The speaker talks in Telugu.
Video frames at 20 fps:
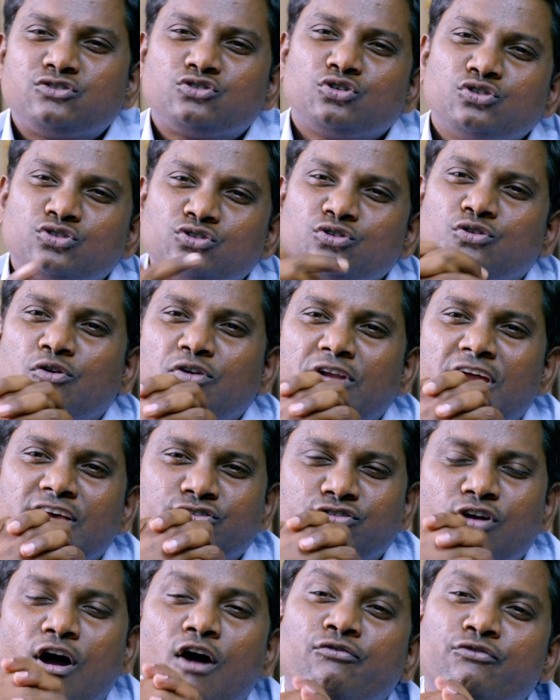ఎలా
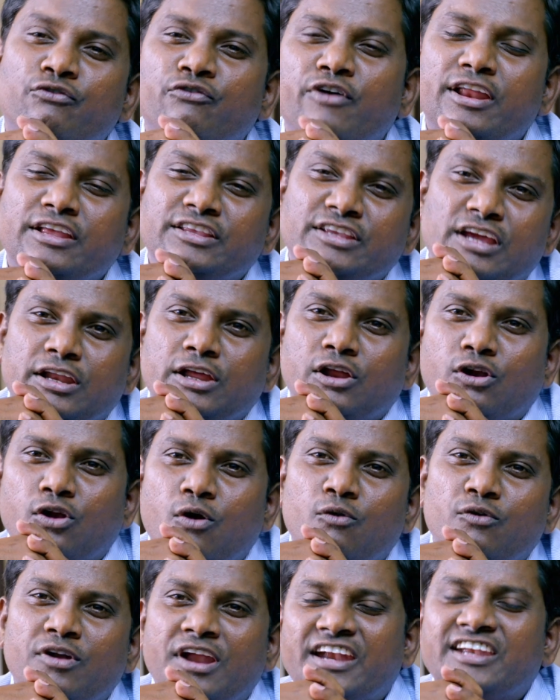చూసుకున్న సాఫ్ట్వేర్
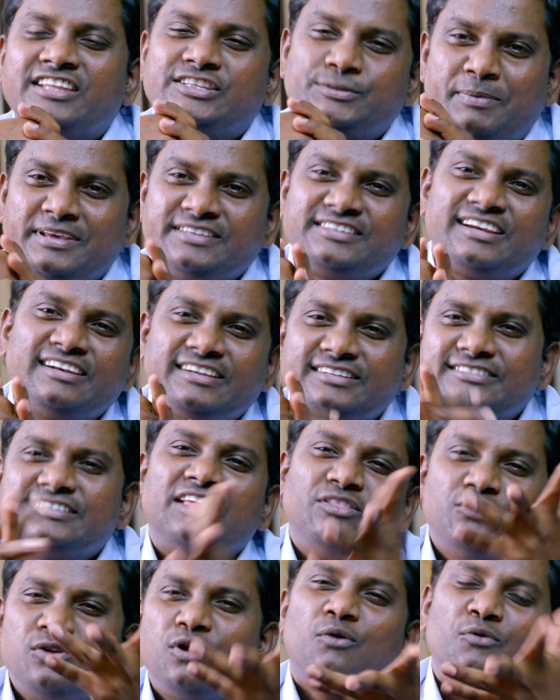ఇండస్ట్రీలో ఉన్న
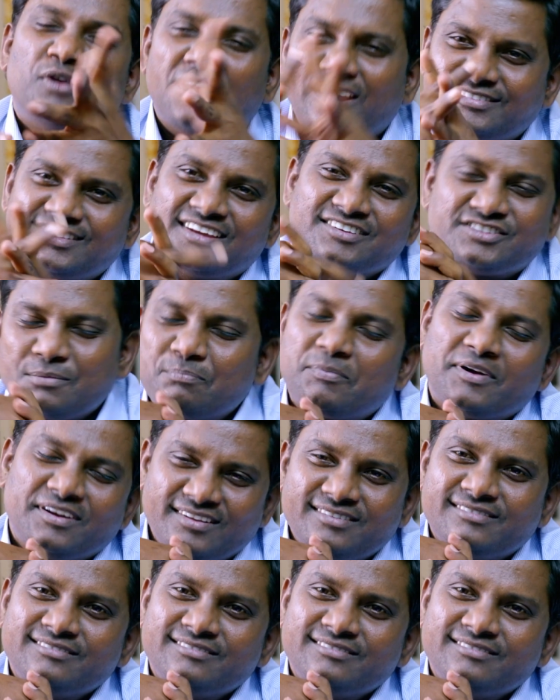ఫెసిలిటీస్ ఎందులో ఉన్నాయి సార్